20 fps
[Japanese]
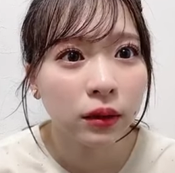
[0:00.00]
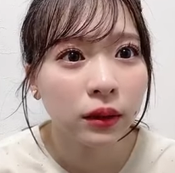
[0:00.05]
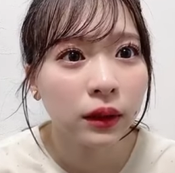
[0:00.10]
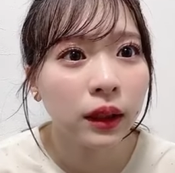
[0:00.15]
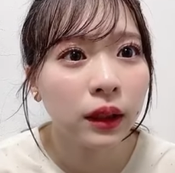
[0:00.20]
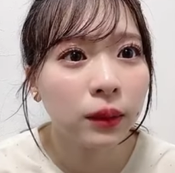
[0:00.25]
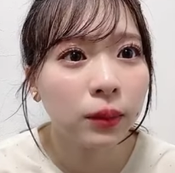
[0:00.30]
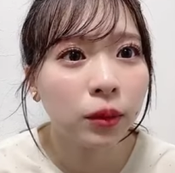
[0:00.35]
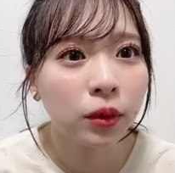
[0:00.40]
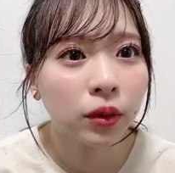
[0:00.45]

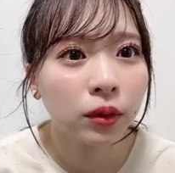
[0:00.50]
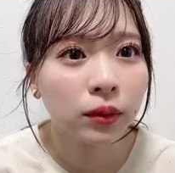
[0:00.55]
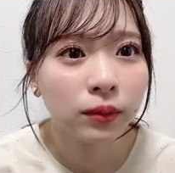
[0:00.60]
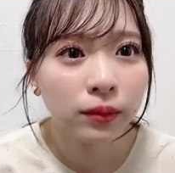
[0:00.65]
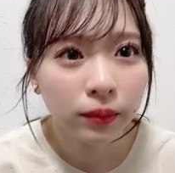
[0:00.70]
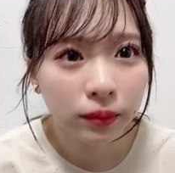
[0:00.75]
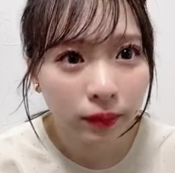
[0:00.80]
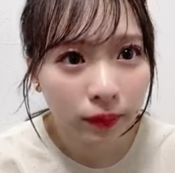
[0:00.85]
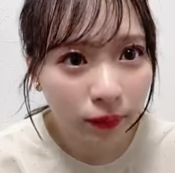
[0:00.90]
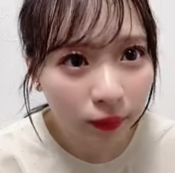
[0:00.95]
2人も
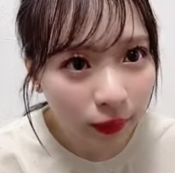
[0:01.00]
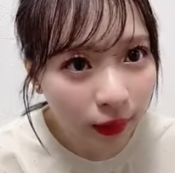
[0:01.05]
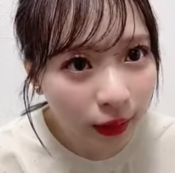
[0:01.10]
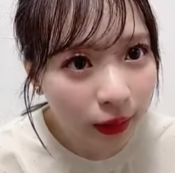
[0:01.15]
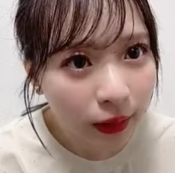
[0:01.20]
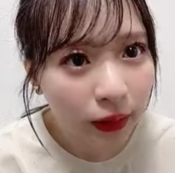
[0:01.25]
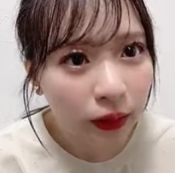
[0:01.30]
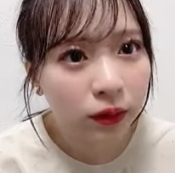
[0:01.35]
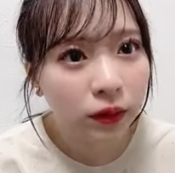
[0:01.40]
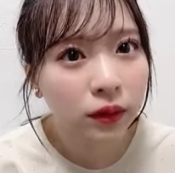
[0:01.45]

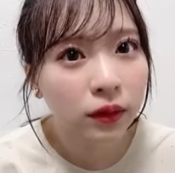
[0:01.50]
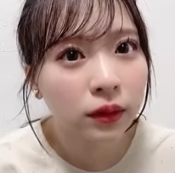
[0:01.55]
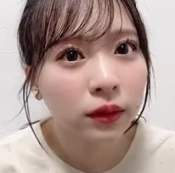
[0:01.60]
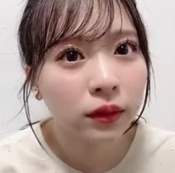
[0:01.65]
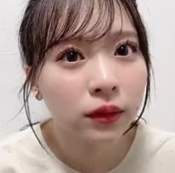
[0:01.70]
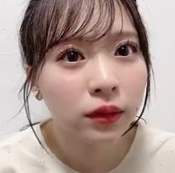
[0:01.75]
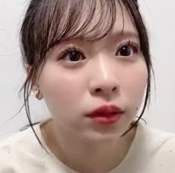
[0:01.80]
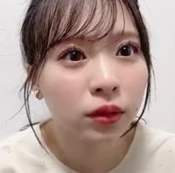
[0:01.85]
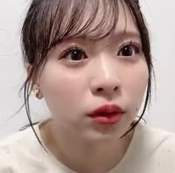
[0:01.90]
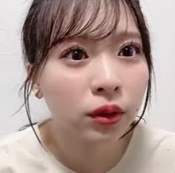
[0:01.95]
連絡
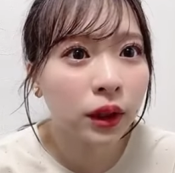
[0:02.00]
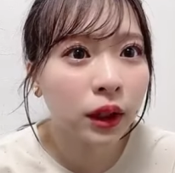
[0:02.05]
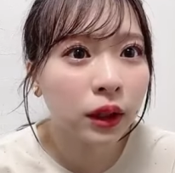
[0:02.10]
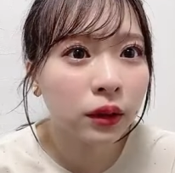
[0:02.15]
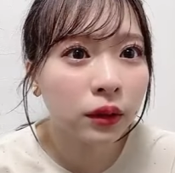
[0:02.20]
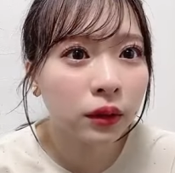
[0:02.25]
取れ